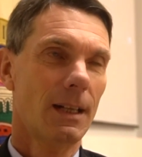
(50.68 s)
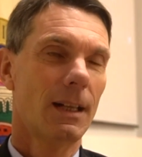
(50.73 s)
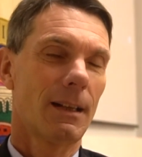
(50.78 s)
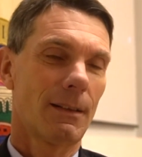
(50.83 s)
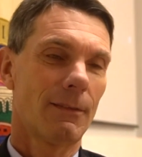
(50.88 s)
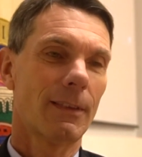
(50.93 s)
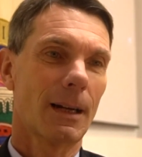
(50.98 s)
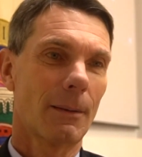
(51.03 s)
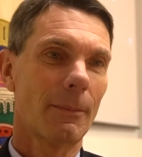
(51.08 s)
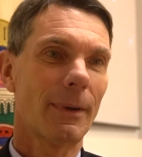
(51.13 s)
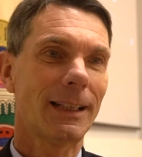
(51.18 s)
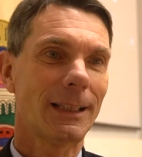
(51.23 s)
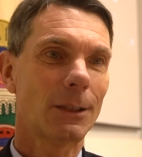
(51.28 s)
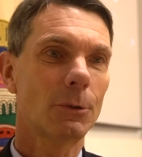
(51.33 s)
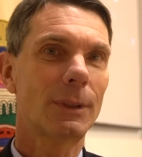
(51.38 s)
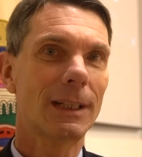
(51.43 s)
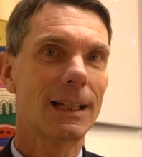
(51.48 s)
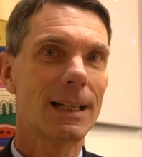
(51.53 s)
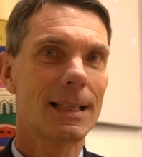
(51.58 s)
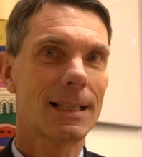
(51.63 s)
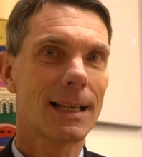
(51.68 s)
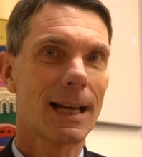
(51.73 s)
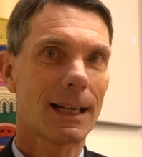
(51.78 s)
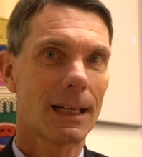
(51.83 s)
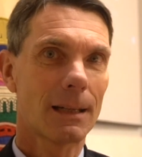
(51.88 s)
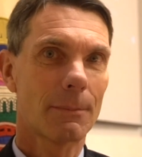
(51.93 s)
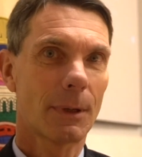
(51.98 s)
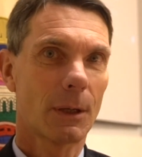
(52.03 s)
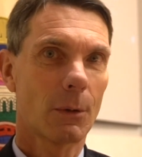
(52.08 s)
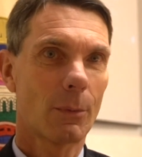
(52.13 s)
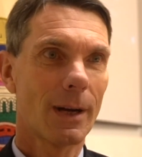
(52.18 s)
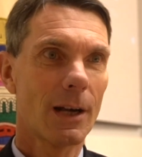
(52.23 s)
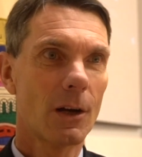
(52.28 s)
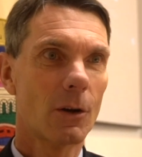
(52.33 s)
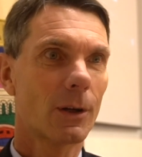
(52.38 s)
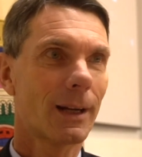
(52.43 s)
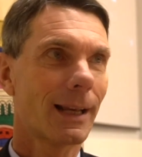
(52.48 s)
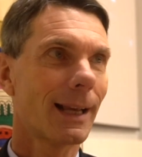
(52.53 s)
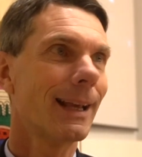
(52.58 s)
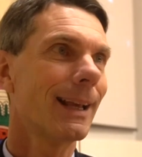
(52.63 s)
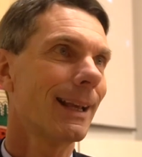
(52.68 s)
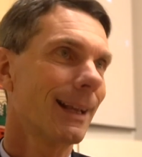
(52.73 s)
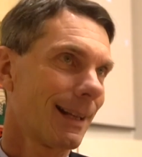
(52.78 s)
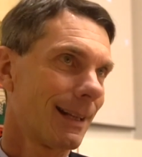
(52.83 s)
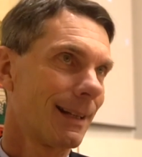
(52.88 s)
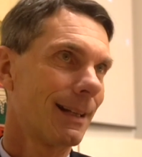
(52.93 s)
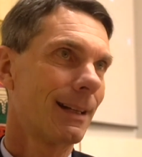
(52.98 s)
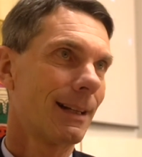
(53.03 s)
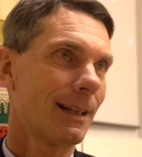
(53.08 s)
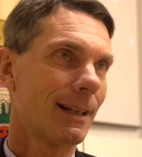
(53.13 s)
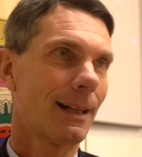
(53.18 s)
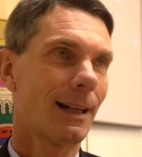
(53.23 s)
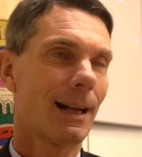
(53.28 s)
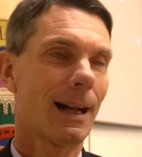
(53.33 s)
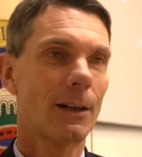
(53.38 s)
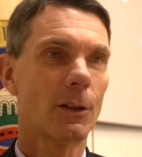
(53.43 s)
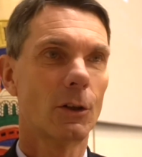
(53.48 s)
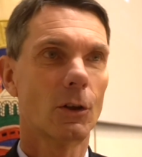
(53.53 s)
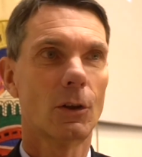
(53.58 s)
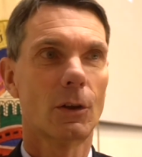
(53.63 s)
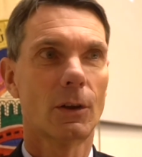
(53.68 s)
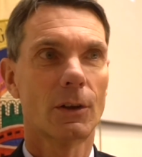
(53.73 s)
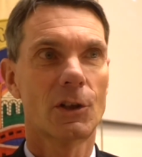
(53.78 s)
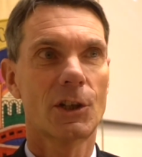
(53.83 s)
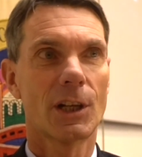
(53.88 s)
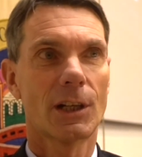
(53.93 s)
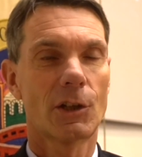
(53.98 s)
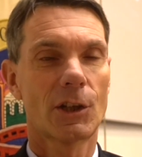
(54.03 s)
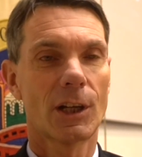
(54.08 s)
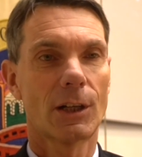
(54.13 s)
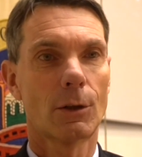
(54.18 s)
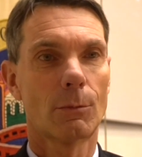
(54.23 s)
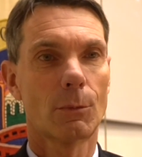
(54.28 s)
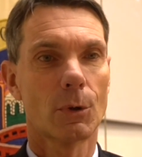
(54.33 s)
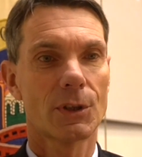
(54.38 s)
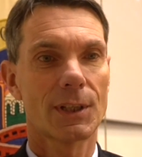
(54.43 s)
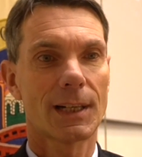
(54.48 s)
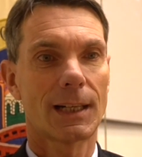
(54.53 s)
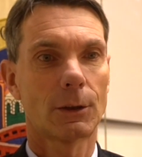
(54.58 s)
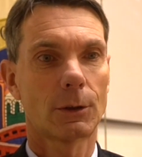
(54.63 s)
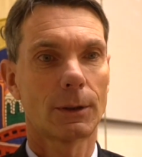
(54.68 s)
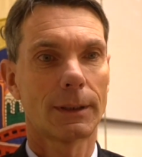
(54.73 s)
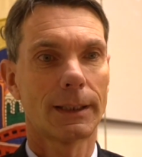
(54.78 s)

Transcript: veramente utilizzarli per quello che eh, hanno, ci hanno mostrato portato